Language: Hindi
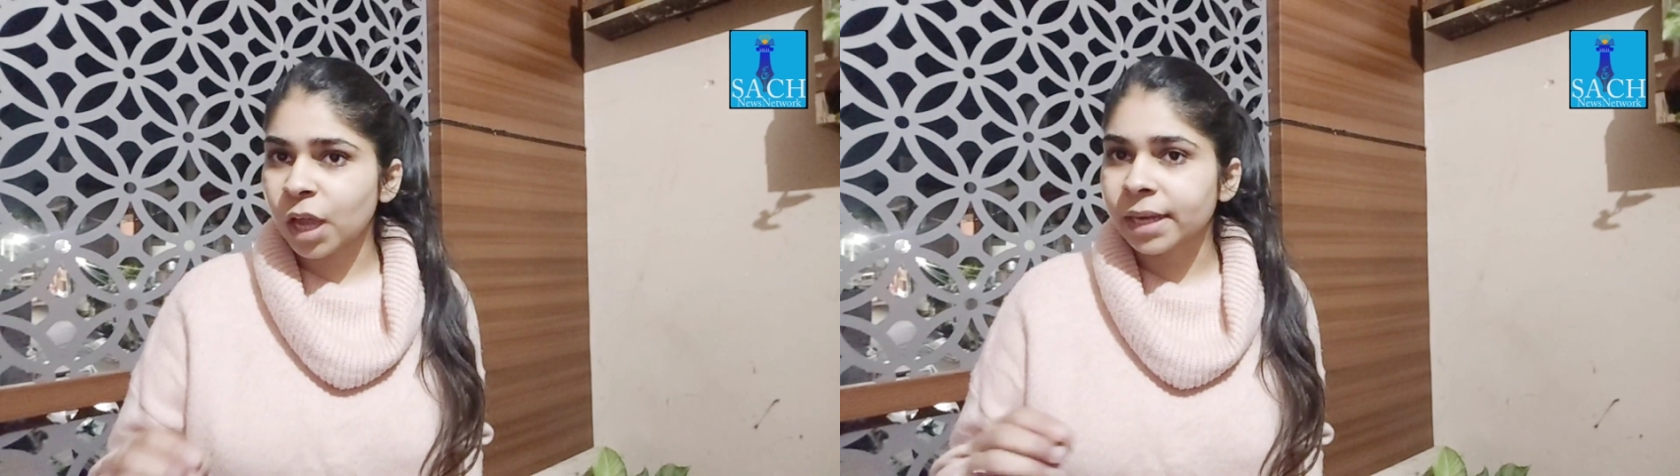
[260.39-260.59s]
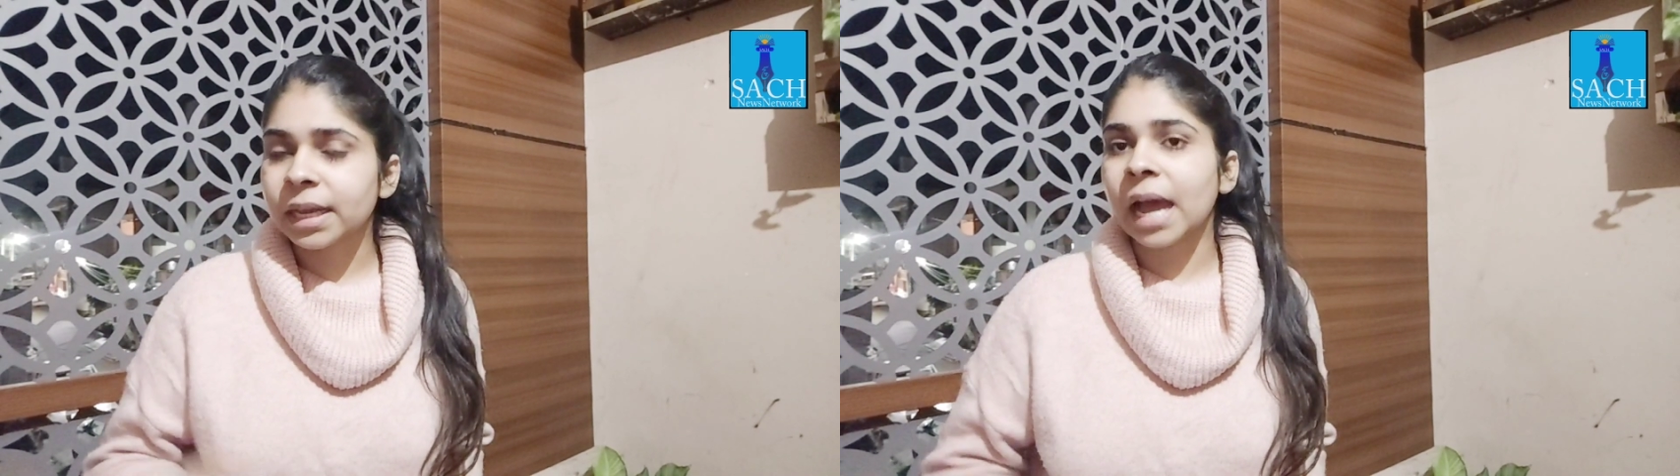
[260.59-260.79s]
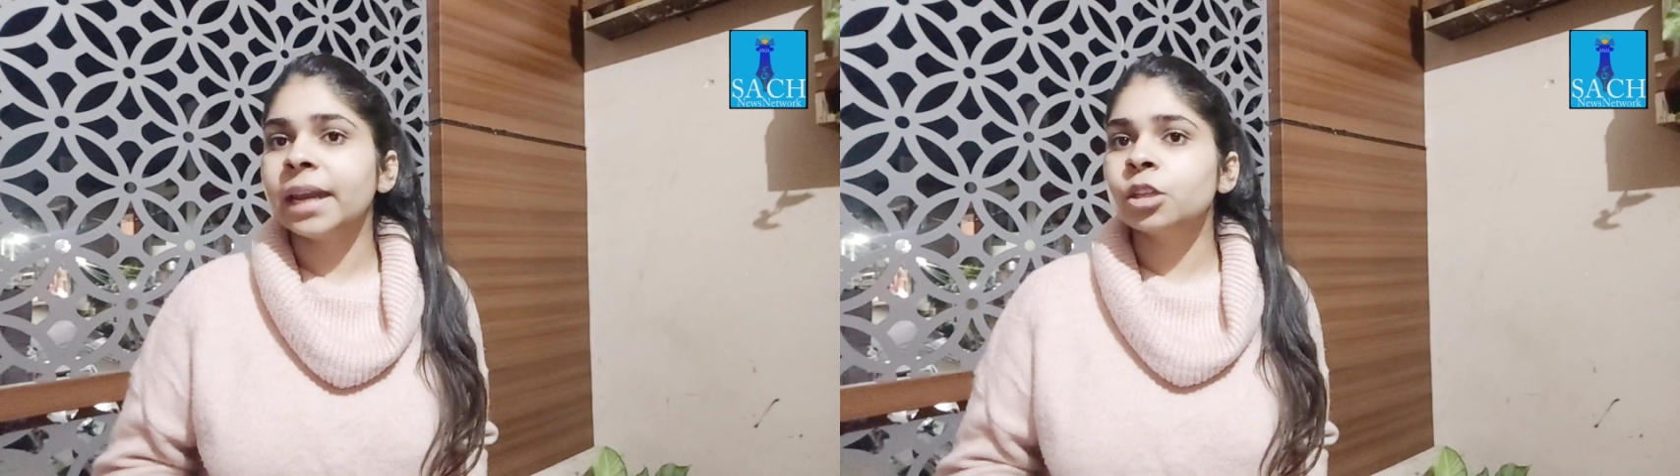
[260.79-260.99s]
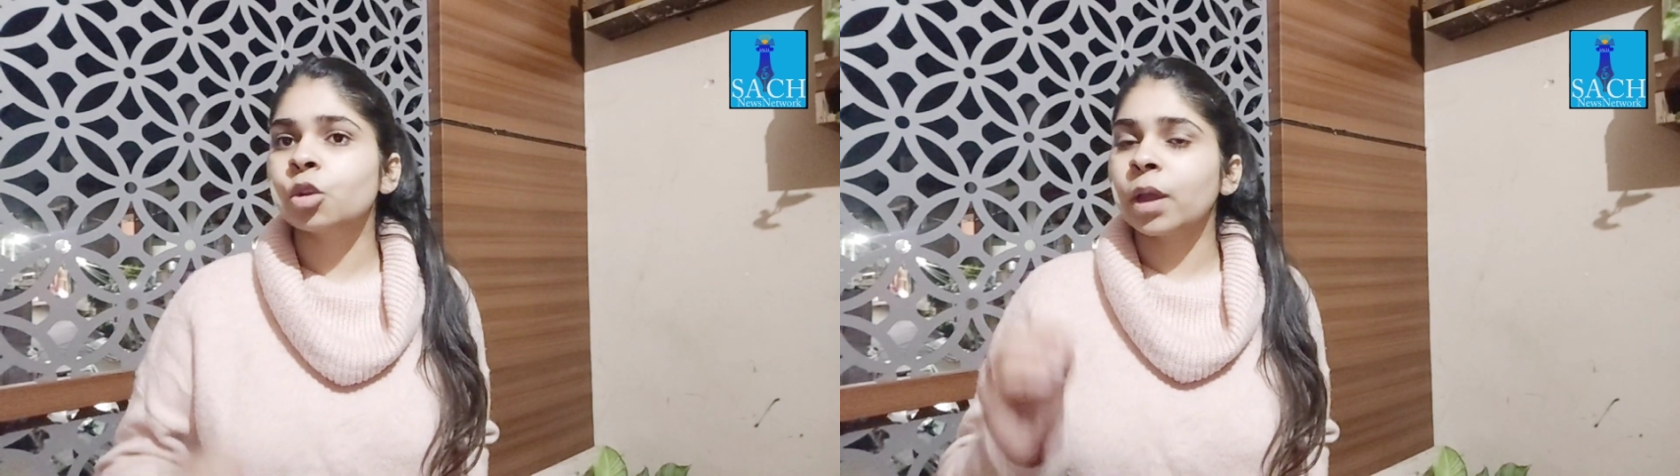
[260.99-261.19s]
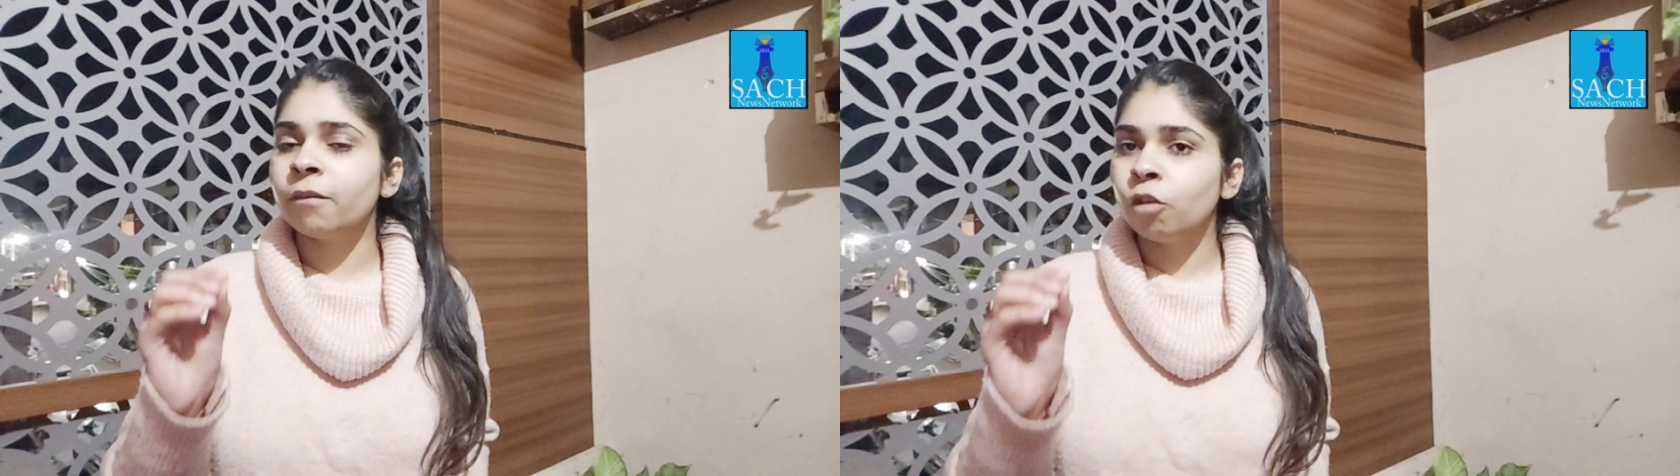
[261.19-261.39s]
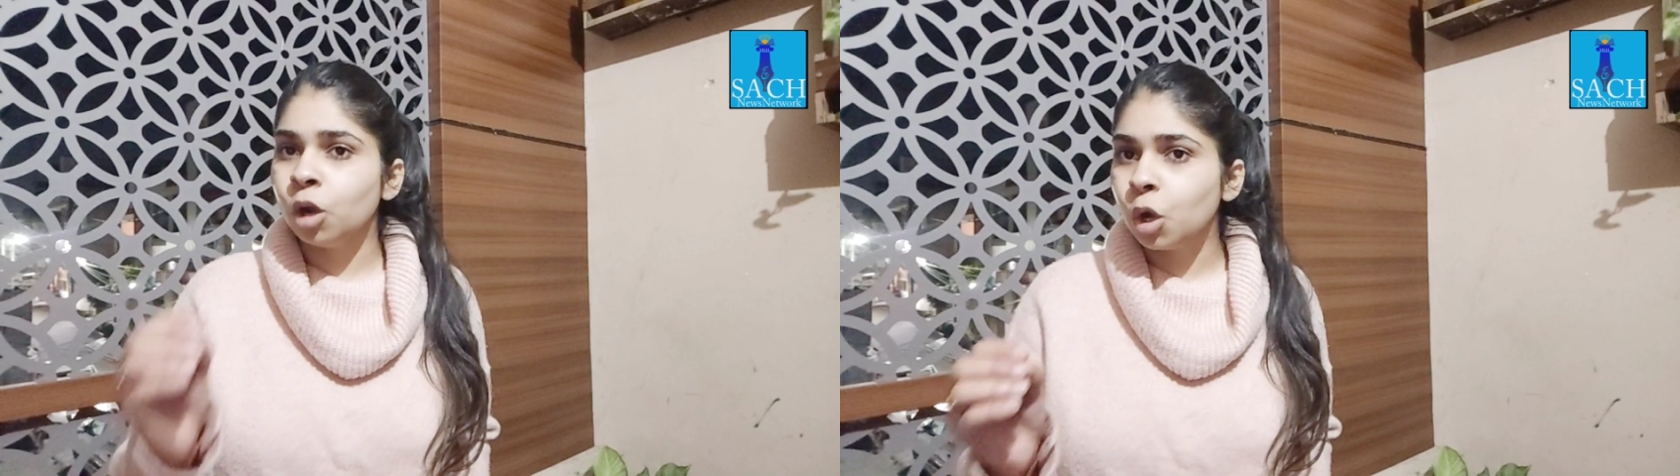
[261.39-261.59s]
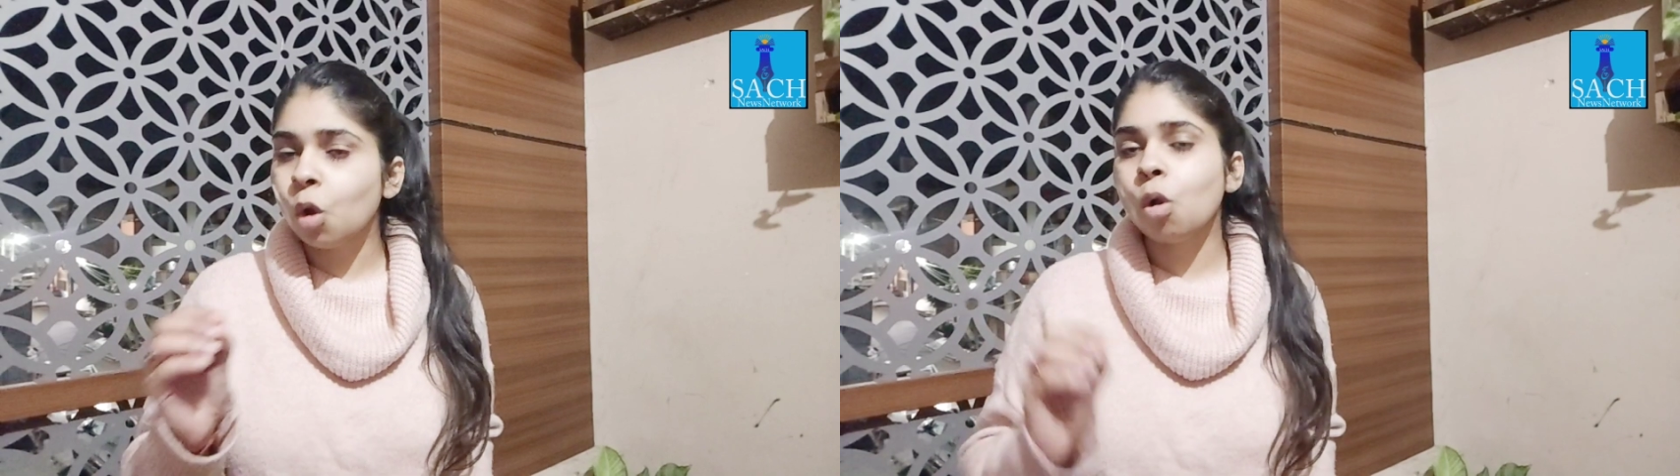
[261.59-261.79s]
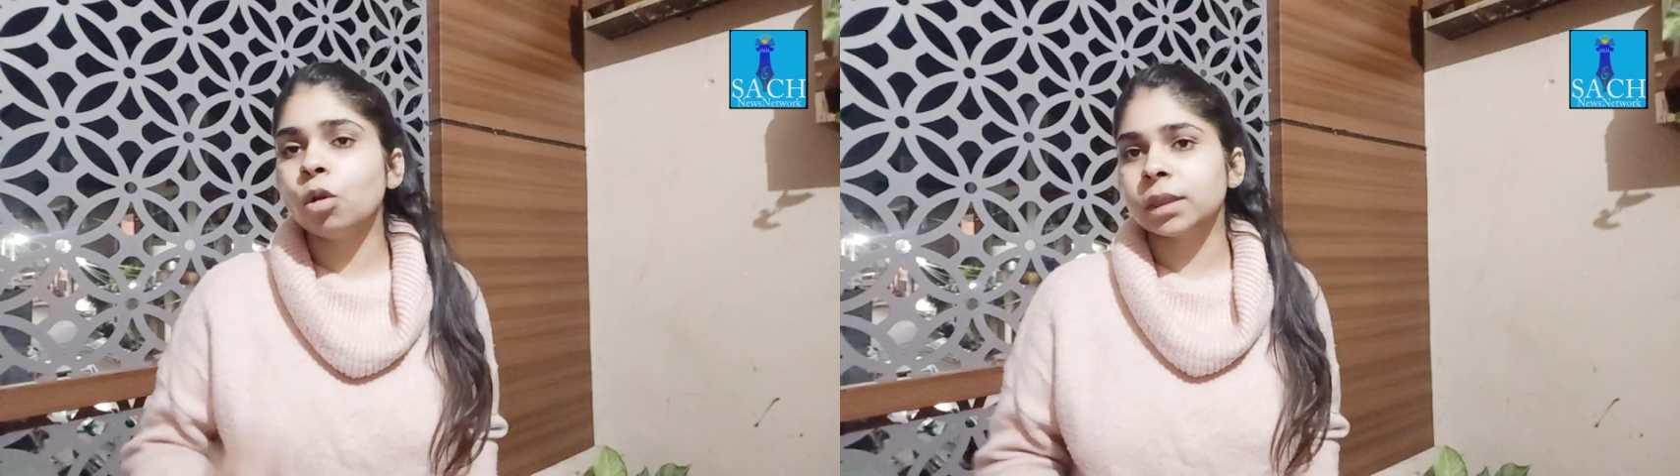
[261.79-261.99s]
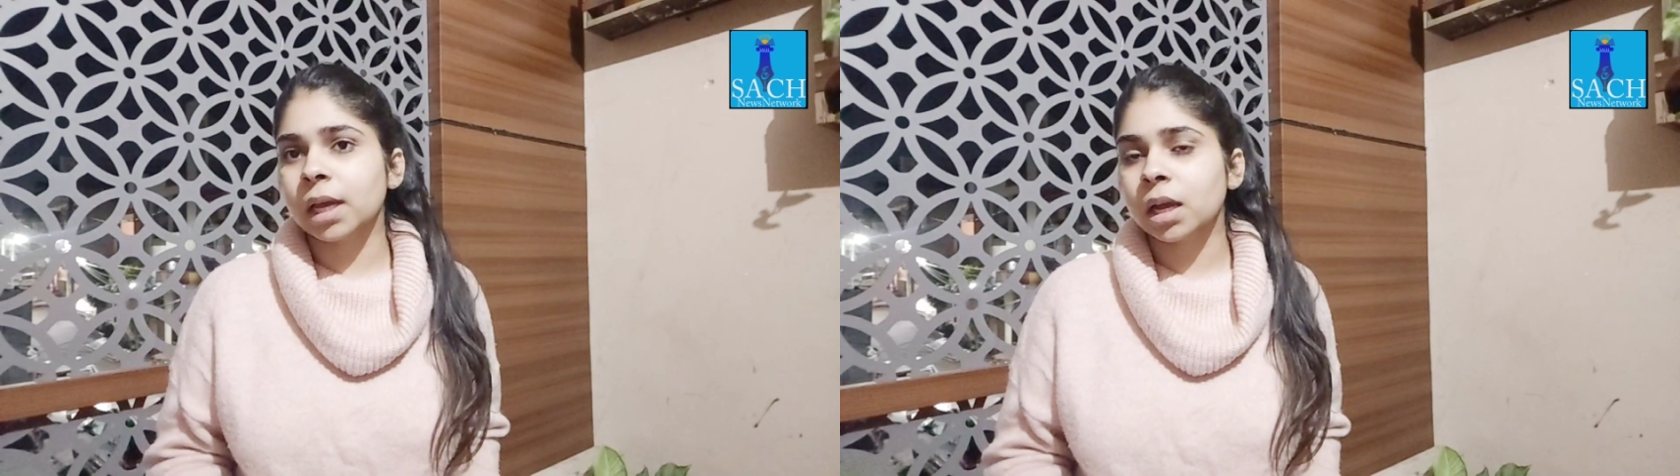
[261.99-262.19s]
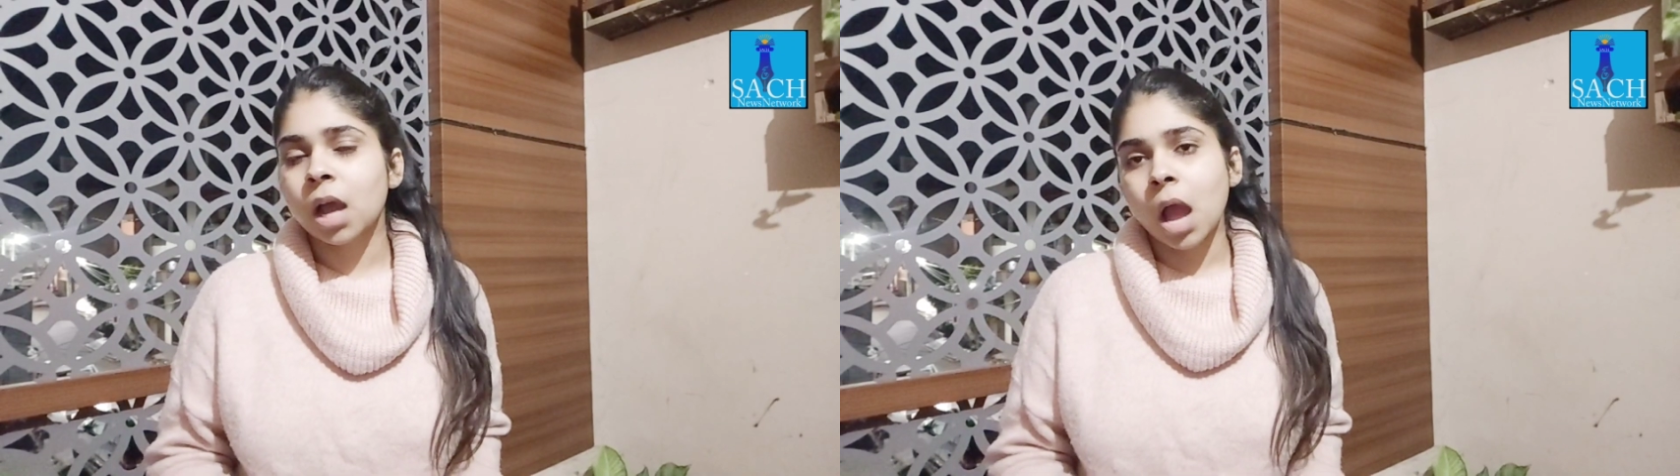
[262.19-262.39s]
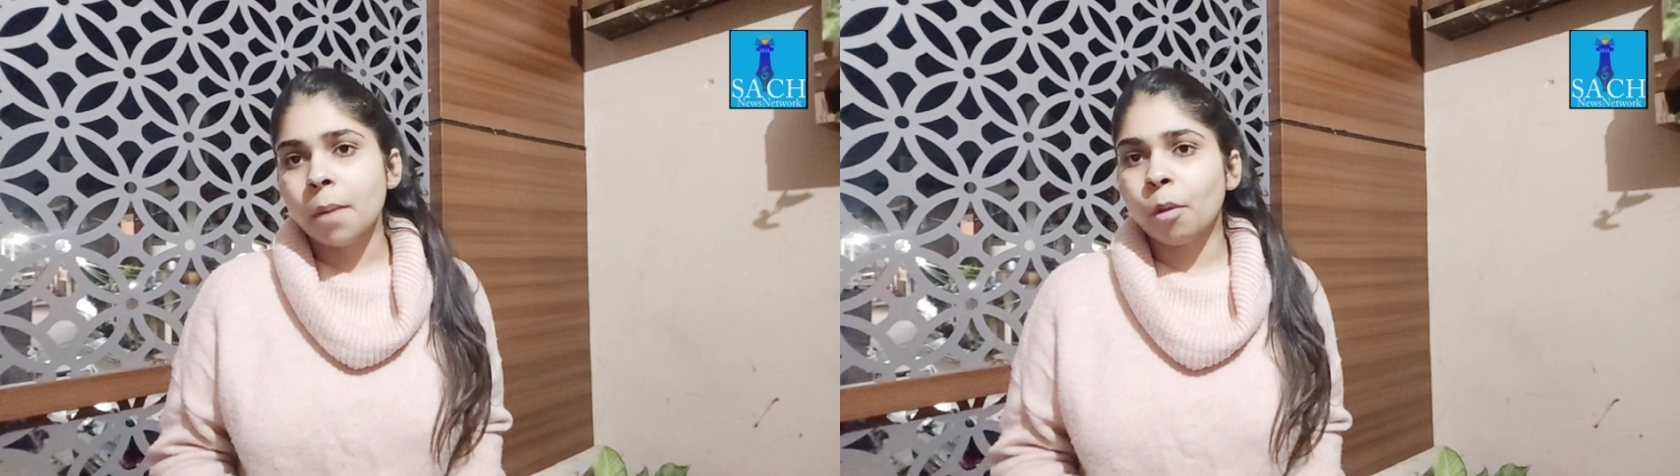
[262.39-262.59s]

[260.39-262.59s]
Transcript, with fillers: जानकारी जो है वो लोगों तक